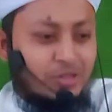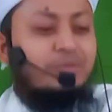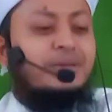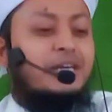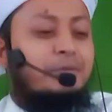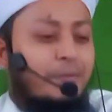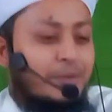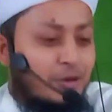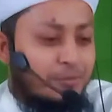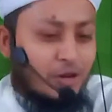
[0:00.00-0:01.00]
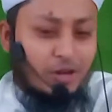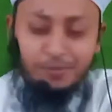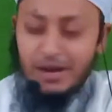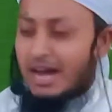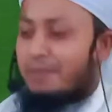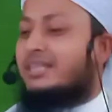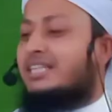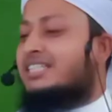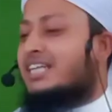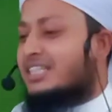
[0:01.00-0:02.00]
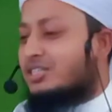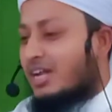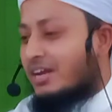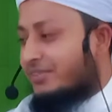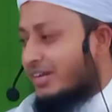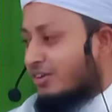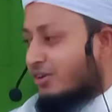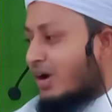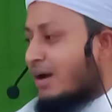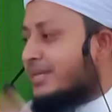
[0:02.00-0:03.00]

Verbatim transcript: তুমি কিভাবে নবী হইবা আমাদের সাথে চলাফেরা করো